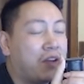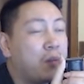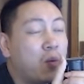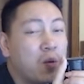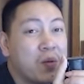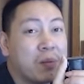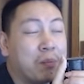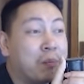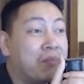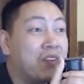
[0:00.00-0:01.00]
Facebook lúc nào
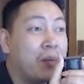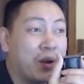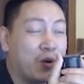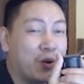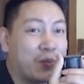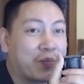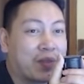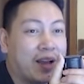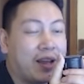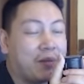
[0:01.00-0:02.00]
vừa mới nổi
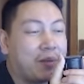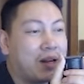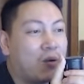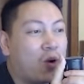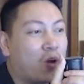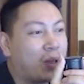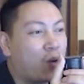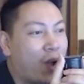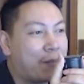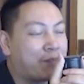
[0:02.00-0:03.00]
đấy bắt đầu gọi
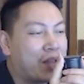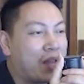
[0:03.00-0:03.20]
mình qua